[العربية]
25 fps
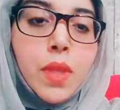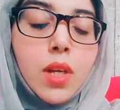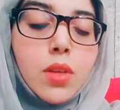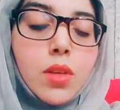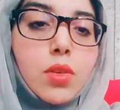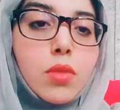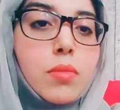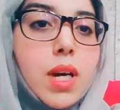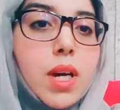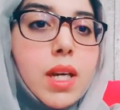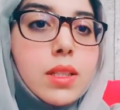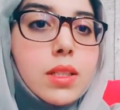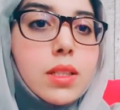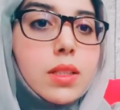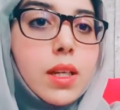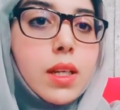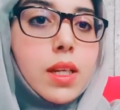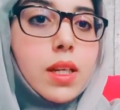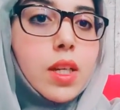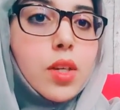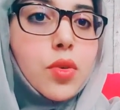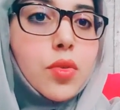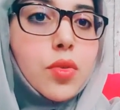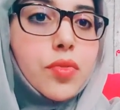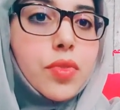ثم غادي
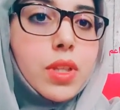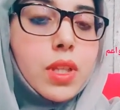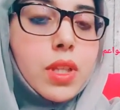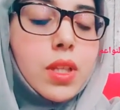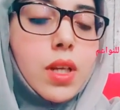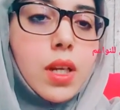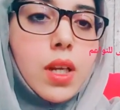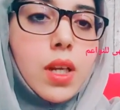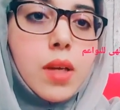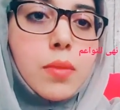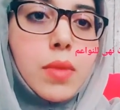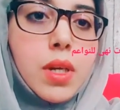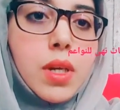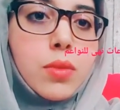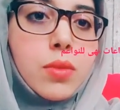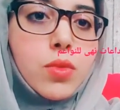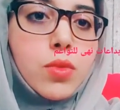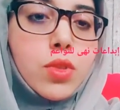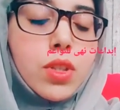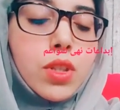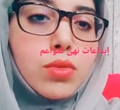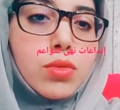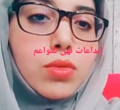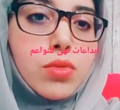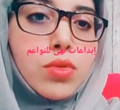تخليوه في الظلام لمده